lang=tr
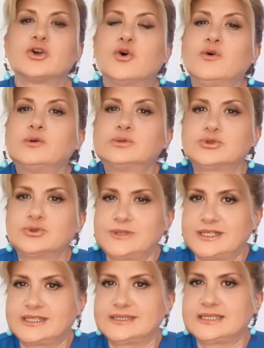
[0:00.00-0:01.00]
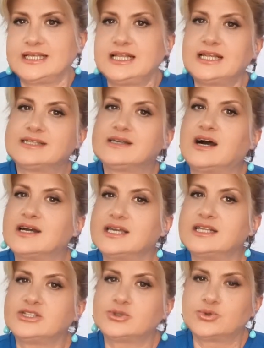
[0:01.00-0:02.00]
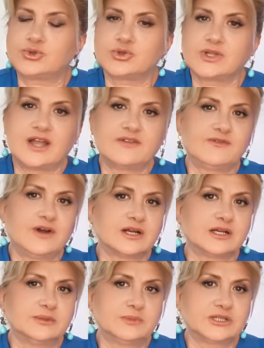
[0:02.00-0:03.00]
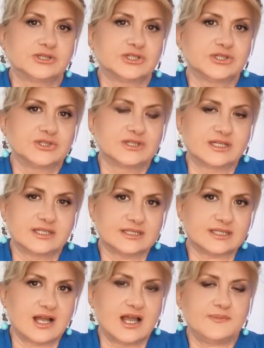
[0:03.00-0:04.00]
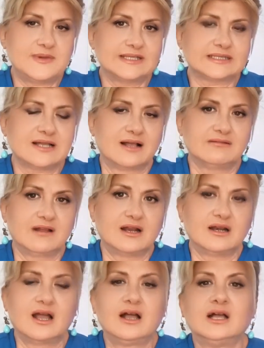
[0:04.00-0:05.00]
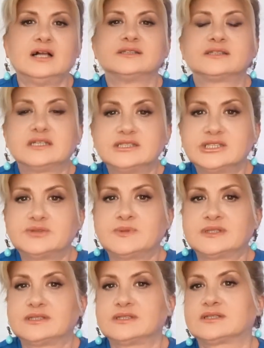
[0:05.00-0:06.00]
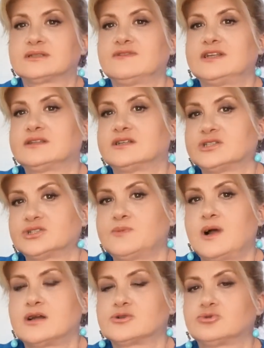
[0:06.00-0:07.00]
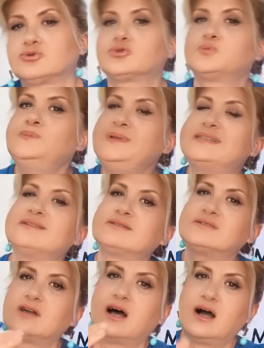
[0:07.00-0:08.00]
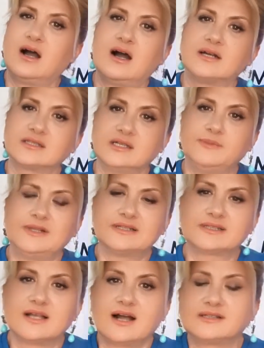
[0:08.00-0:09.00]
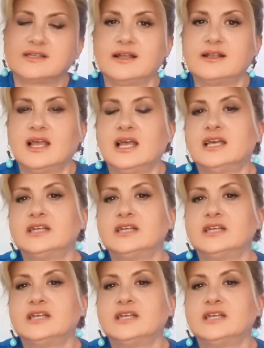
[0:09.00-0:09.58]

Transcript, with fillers: Kova burcunun etkisiyle daha geniş düşünen, farklı bakış açılarına sahip insanlarla tanışmanız ve tanışma arzunuz bir tık daha artabilir zaten.